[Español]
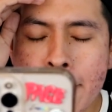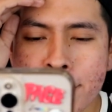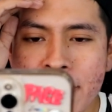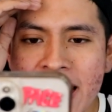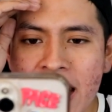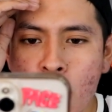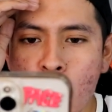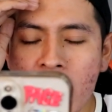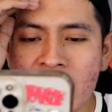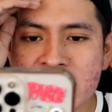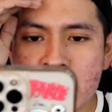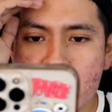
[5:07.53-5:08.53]
Mala
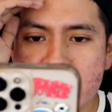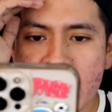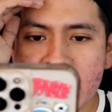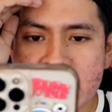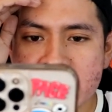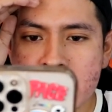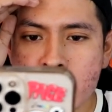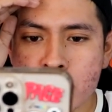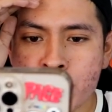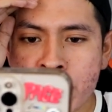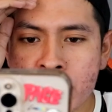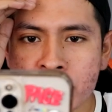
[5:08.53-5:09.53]
jugada, señores, la que
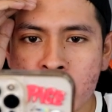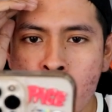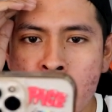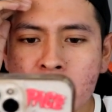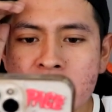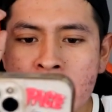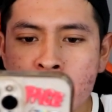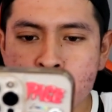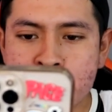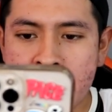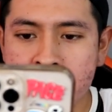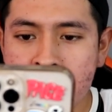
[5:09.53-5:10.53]
hicimos, pero de momento
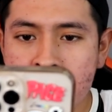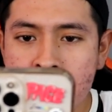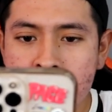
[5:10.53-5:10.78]
estamos bien.